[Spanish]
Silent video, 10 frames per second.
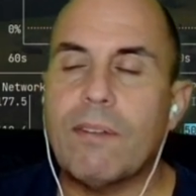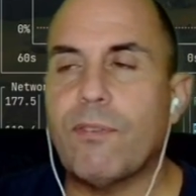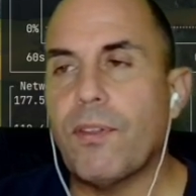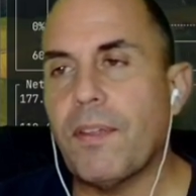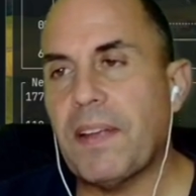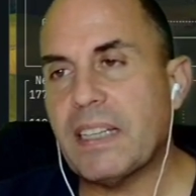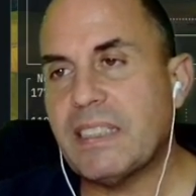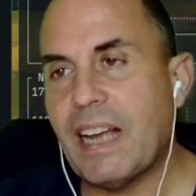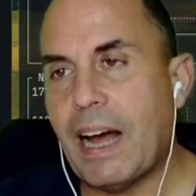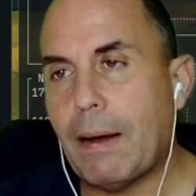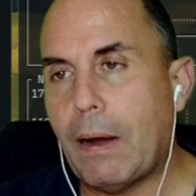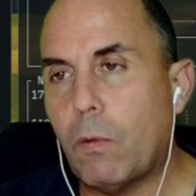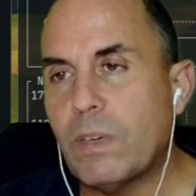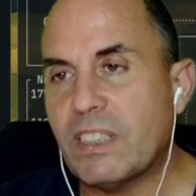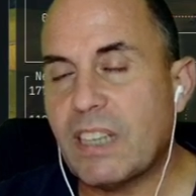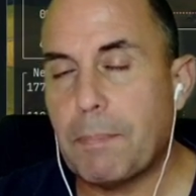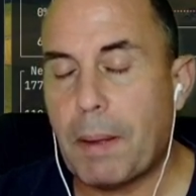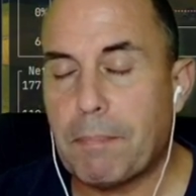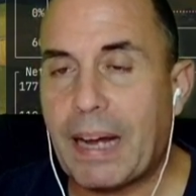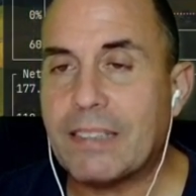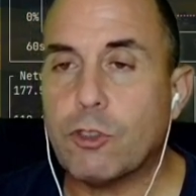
en función de que sea un script en bash,